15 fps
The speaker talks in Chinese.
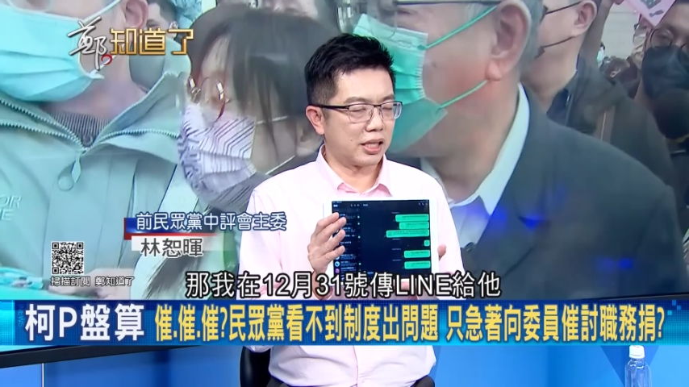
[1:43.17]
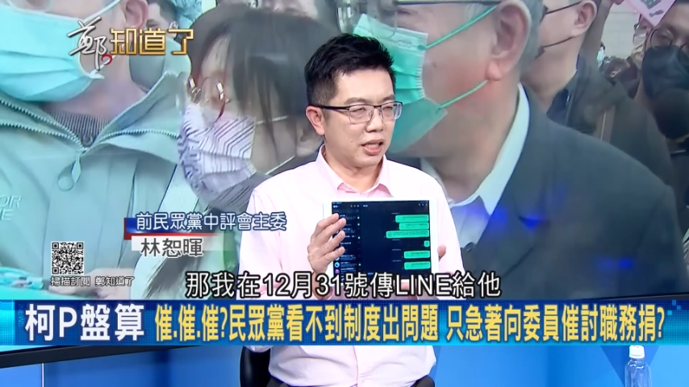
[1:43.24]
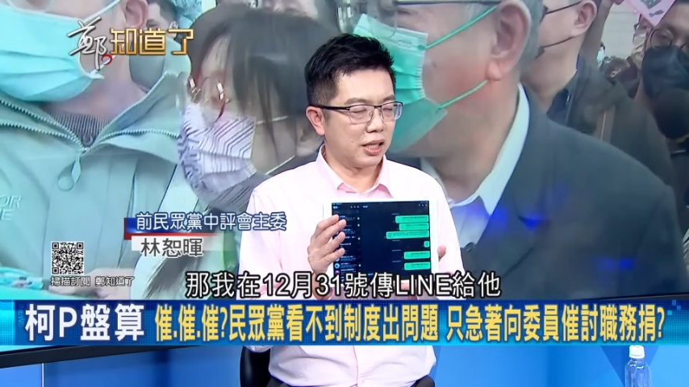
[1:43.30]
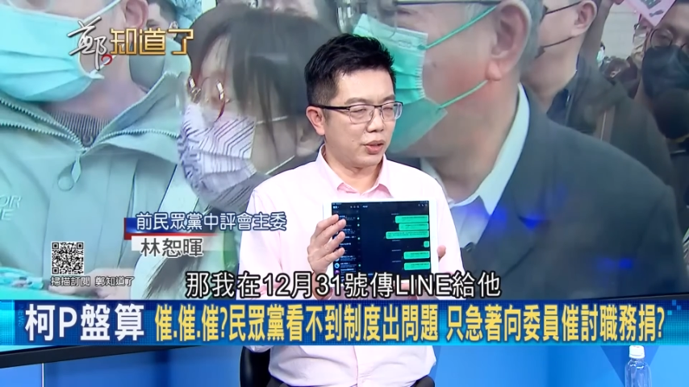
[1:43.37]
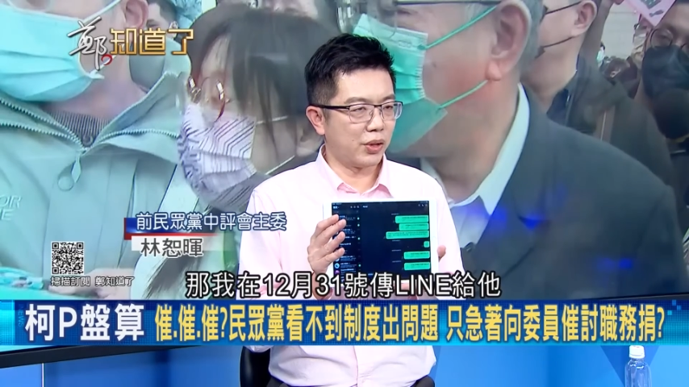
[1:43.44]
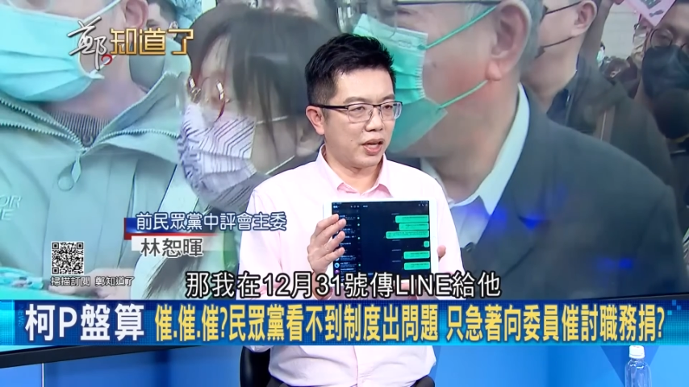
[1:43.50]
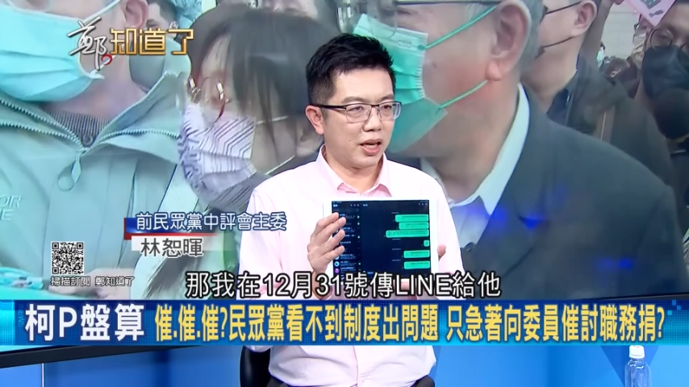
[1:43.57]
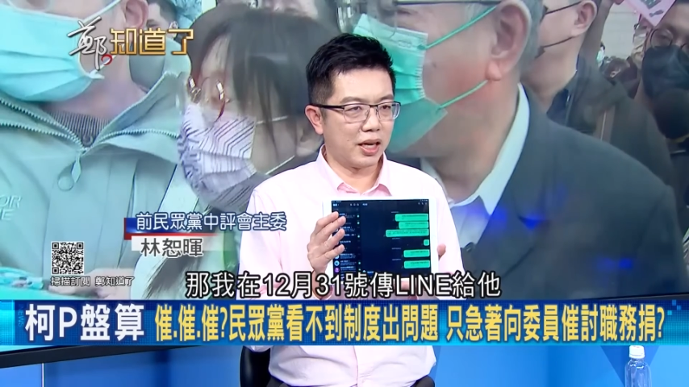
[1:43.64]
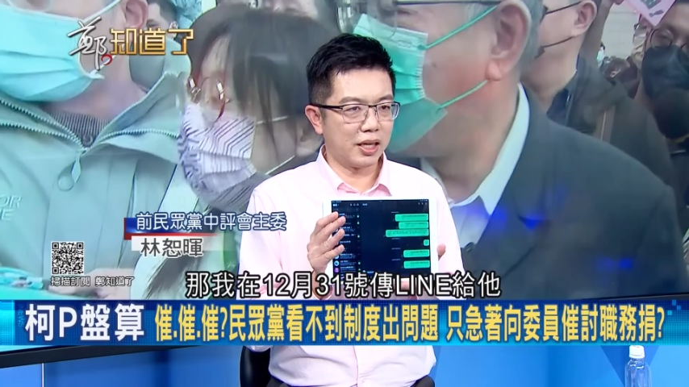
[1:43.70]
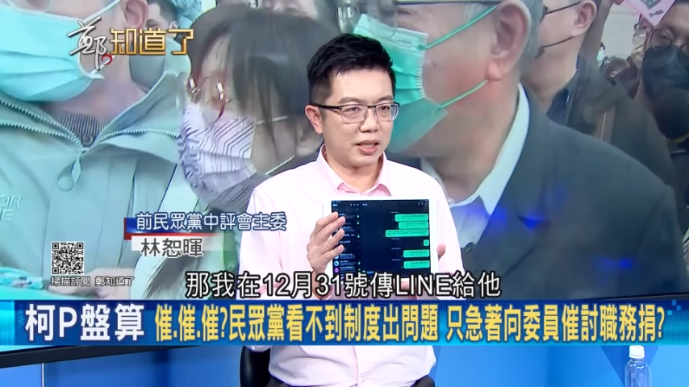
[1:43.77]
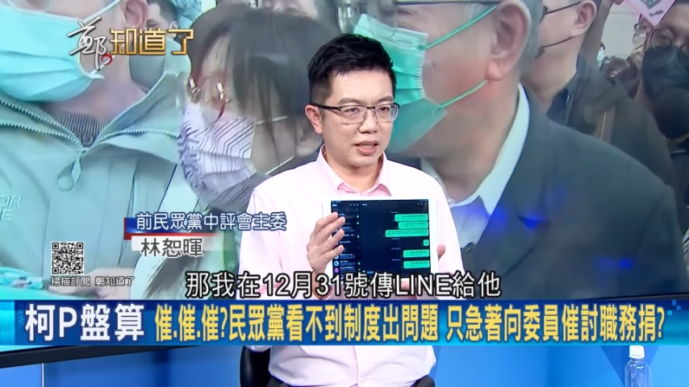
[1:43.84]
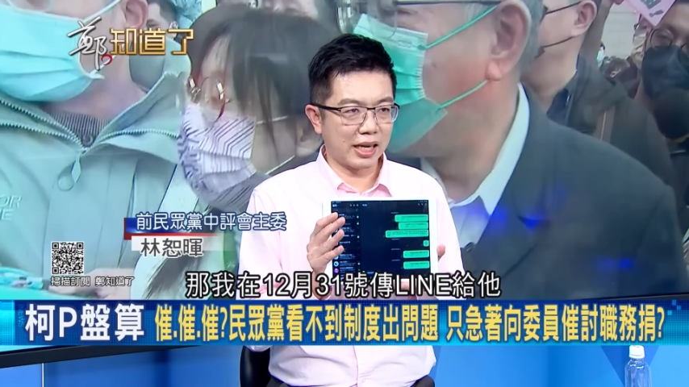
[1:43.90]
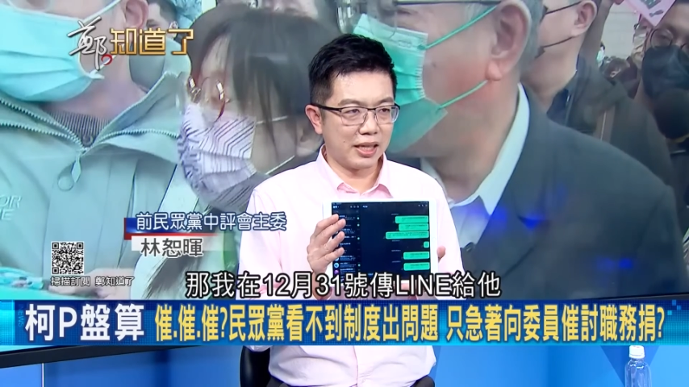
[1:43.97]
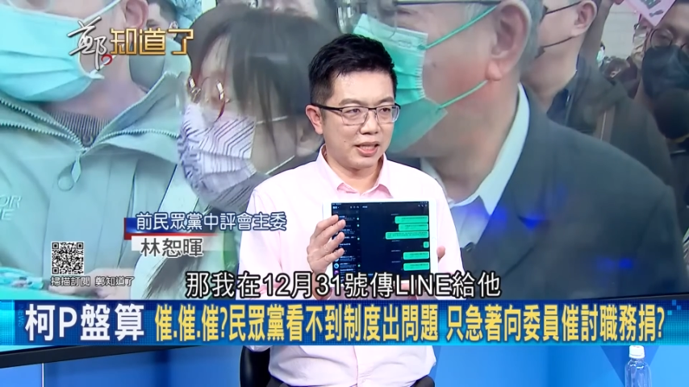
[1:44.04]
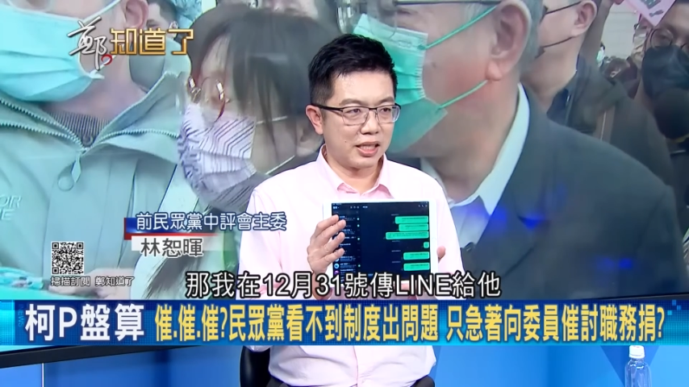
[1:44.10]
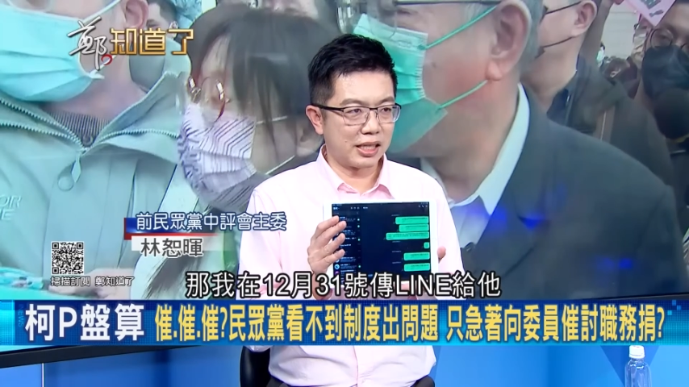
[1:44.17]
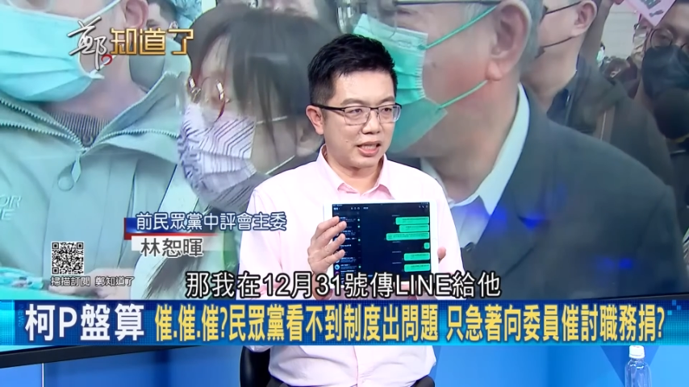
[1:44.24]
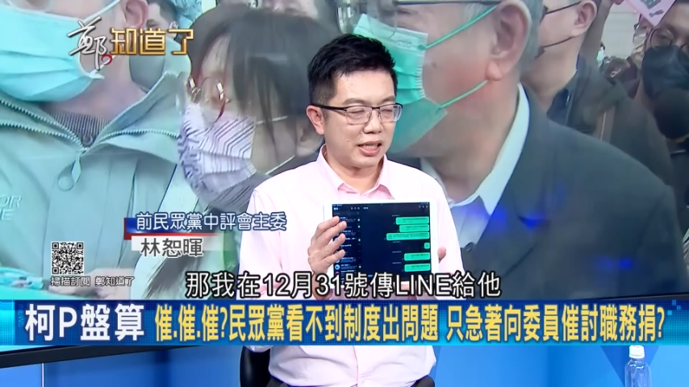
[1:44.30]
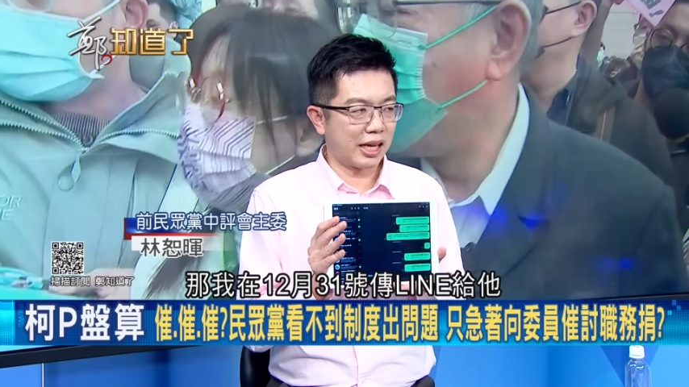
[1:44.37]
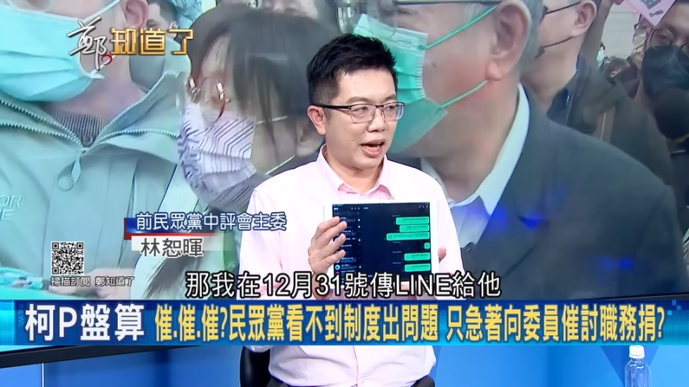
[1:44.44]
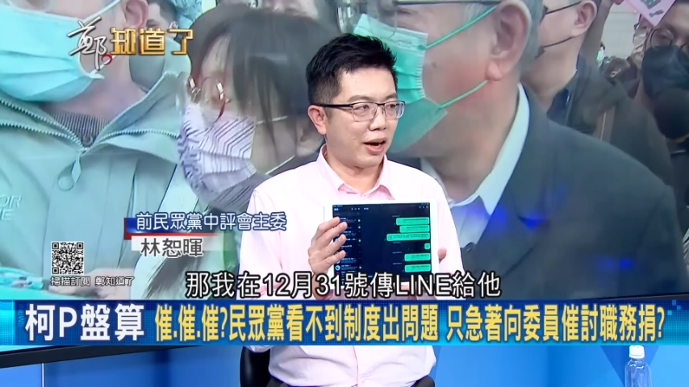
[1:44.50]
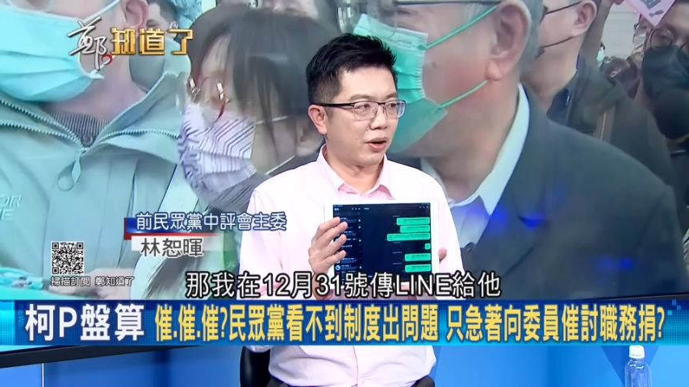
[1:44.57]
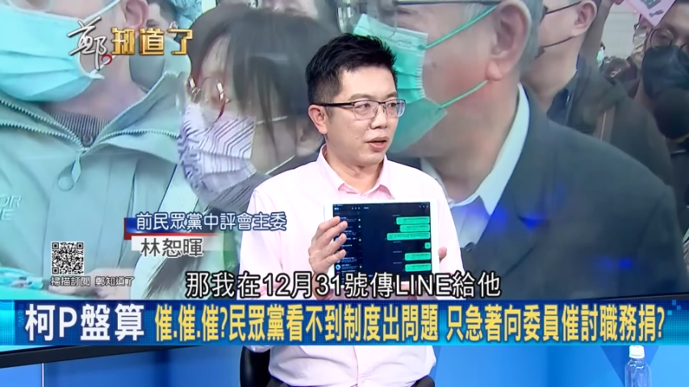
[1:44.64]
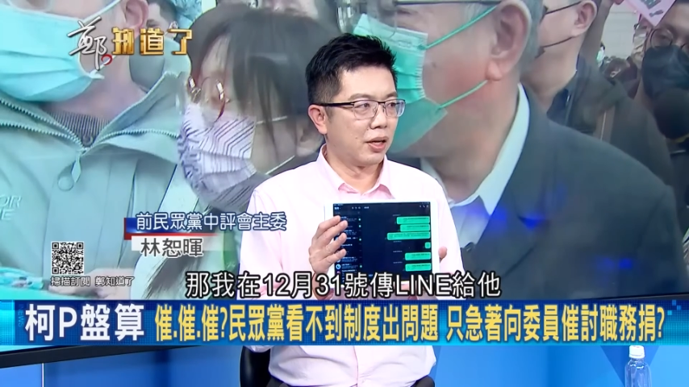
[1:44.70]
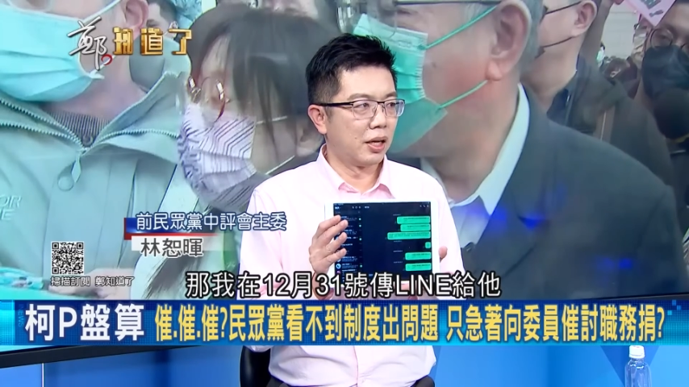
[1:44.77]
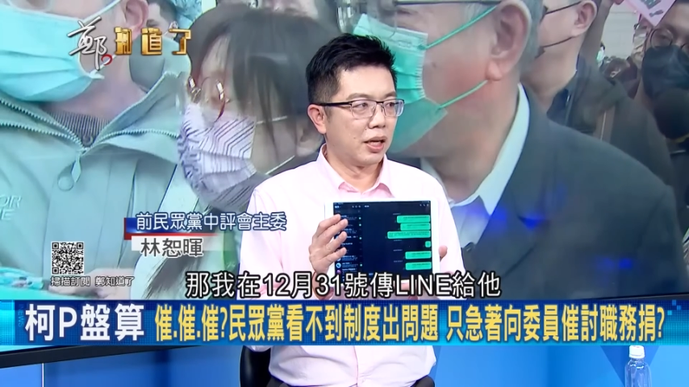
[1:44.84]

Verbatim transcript: 二月三十一号